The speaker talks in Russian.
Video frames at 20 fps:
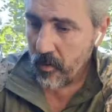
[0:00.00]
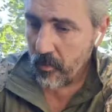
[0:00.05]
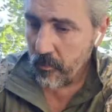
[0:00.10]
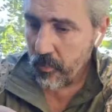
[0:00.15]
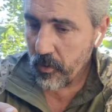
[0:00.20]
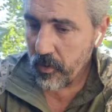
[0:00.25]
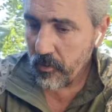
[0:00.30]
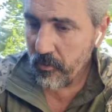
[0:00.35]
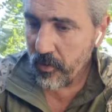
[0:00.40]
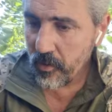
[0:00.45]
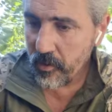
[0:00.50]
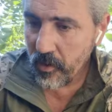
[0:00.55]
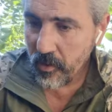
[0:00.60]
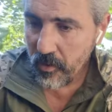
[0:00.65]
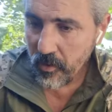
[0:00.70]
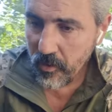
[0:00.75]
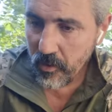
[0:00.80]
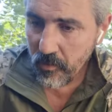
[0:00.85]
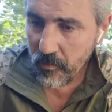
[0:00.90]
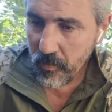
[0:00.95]

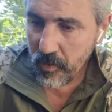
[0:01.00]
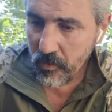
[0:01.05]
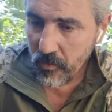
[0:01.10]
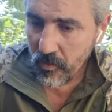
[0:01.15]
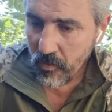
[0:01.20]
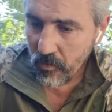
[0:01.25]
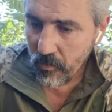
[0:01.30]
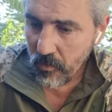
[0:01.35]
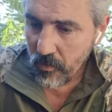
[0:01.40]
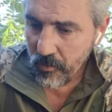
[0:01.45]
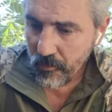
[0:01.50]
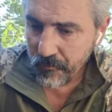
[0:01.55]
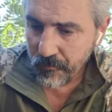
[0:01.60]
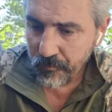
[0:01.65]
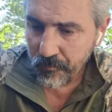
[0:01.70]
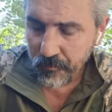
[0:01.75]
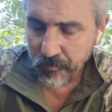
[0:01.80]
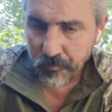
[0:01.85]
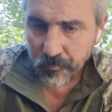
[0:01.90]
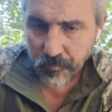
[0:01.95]
правителей гетьманов.
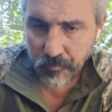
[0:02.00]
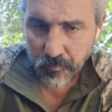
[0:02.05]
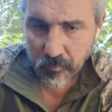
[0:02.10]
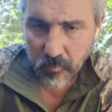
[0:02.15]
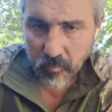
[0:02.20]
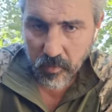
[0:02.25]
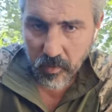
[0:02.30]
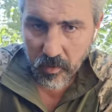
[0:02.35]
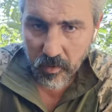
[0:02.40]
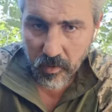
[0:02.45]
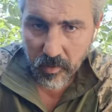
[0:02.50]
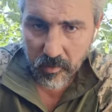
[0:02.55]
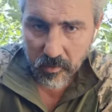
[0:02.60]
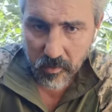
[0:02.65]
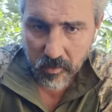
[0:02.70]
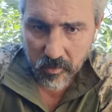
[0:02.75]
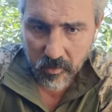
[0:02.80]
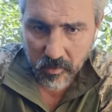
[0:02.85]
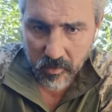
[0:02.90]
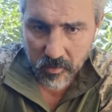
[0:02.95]
Ладно,
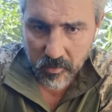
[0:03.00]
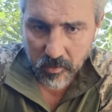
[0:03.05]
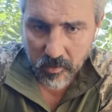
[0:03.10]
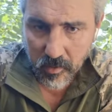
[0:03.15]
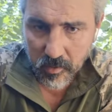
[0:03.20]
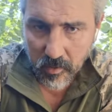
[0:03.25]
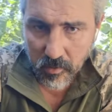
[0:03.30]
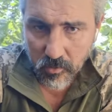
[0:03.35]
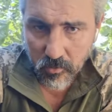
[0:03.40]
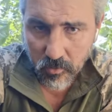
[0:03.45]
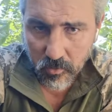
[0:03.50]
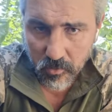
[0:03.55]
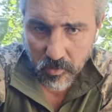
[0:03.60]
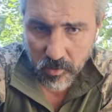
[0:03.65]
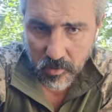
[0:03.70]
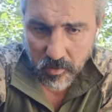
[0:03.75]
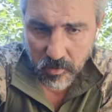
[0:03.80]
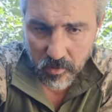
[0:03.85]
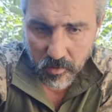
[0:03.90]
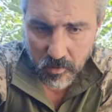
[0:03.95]
затянул
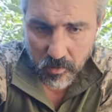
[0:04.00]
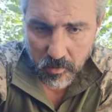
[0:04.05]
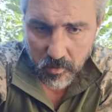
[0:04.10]
уже.